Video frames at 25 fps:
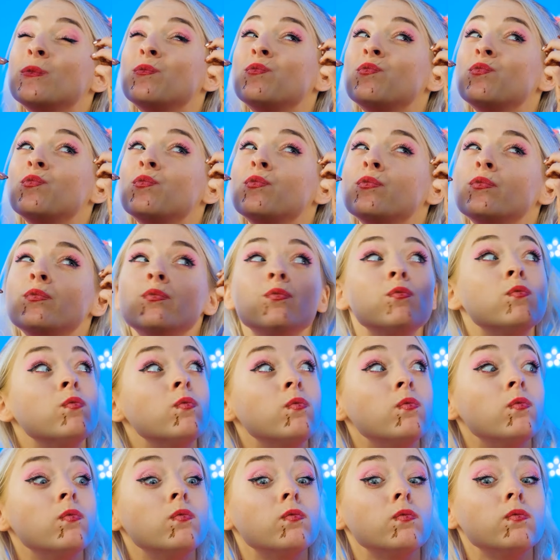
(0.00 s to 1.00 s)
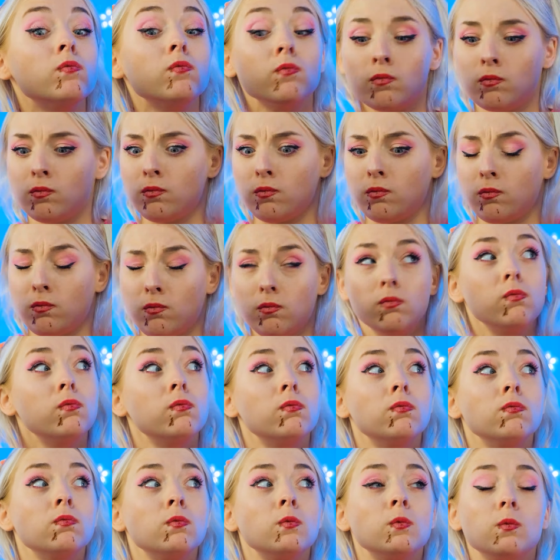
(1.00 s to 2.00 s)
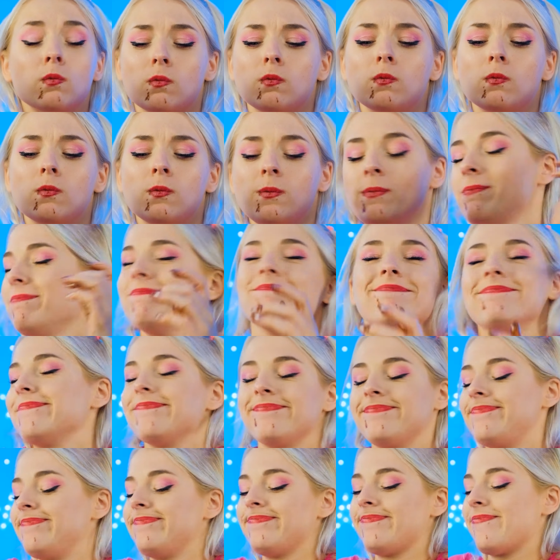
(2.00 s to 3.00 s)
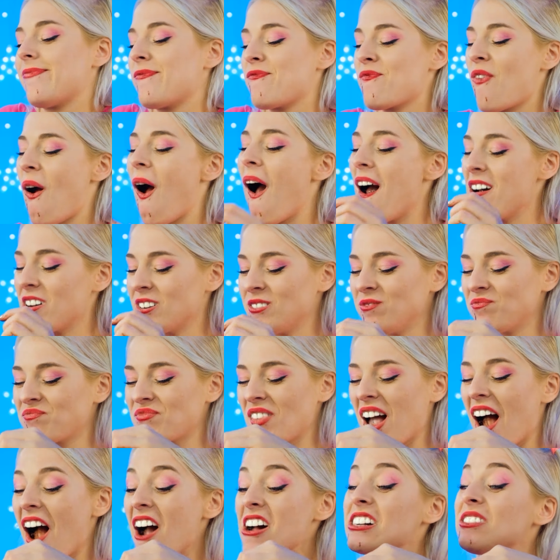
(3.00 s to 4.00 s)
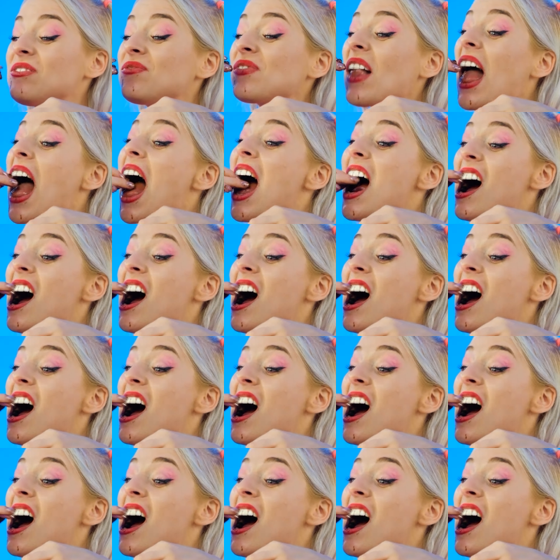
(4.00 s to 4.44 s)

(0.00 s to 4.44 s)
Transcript: हैं। शायद तुम इसे मेरे साथ शेयर करोगी नहीं मैं इसे खुद खाऊंगी